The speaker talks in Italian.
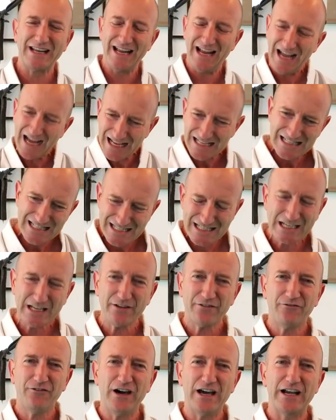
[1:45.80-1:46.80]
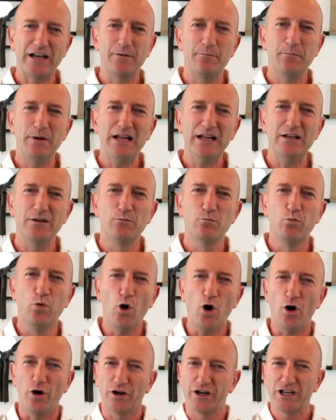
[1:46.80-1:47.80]
perché anziché fare il, bel, il
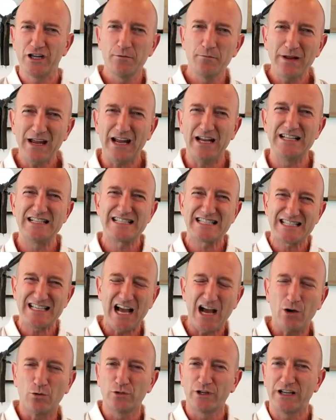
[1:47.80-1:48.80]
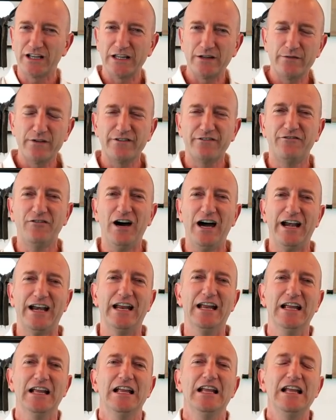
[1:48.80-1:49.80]
buon chimè, il sound che deve
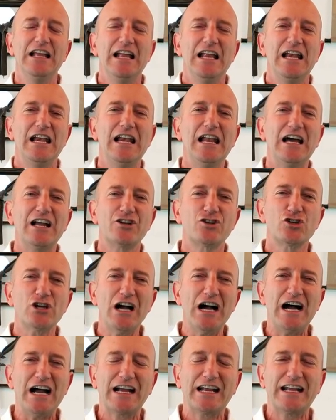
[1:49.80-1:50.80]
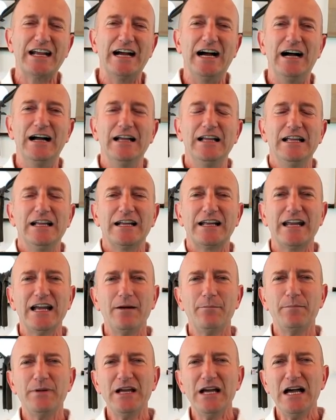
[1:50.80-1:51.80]
fare la giacca che
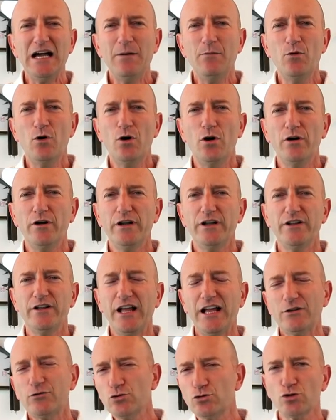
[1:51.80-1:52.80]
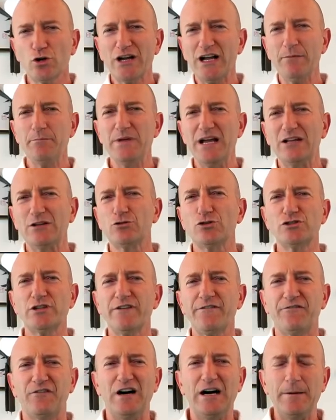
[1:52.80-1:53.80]
abbiamo, è tutto cambiato,
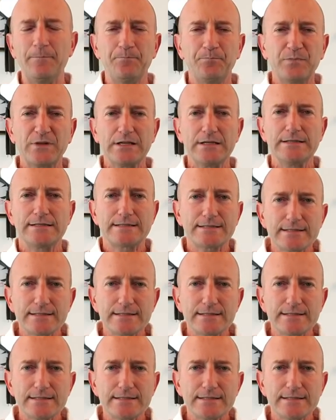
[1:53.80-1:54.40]
si fa